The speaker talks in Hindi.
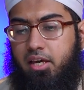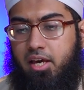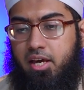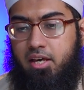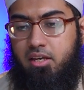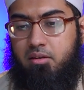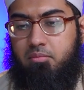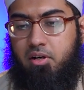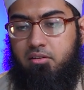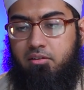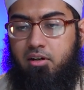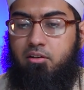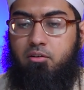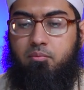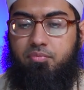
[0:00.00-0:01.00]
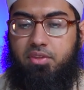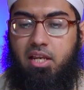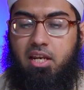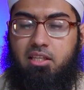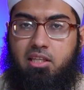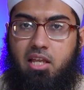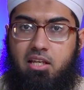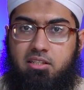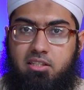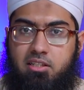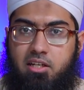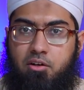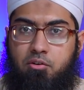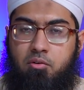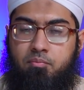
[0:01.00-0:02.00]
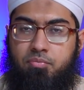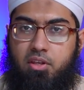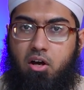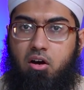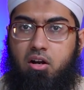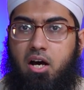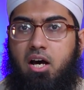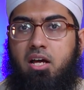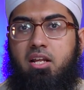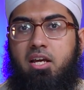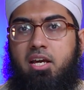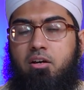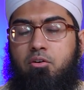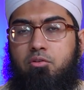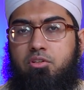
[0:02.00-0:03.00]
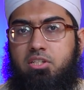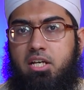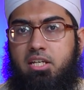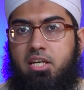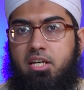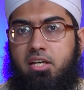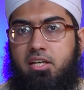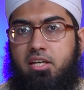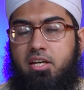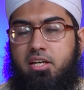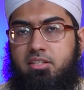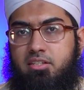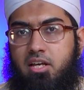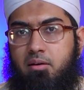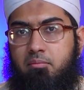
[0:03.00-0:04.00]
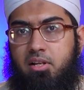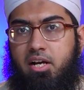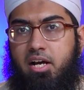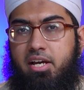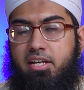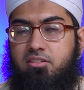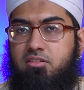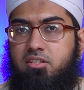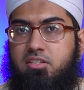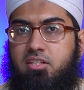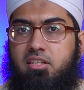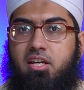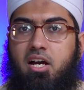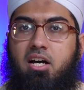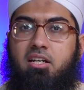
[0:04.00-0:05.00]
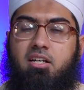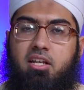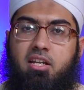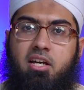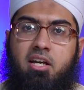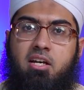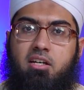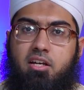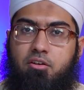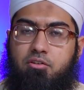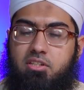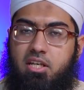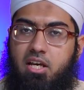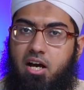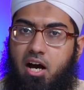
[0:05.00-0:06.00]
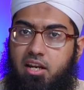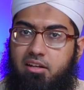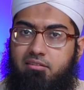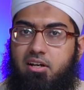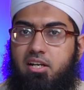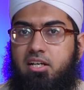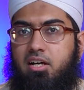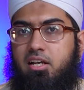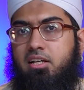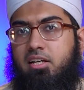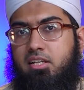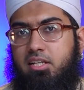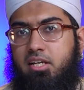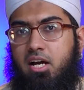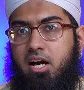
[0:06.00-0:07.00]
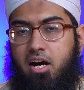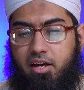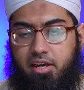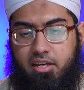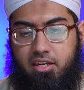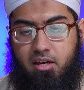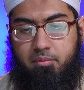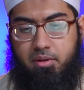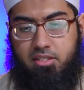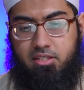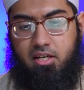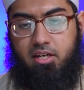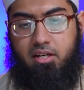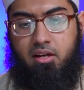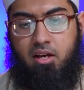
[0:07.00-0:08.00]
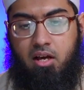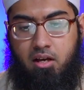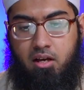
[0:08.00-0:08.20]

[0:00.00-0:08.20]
कि ए ईमान वालों अल्लाह ताला से डरो और हर एक को चाहिए कि ये हिसाब लगाए इस चीज़ का ध्यान करे कि उसने आने वाले कल के लिए आगे क्या भेजा है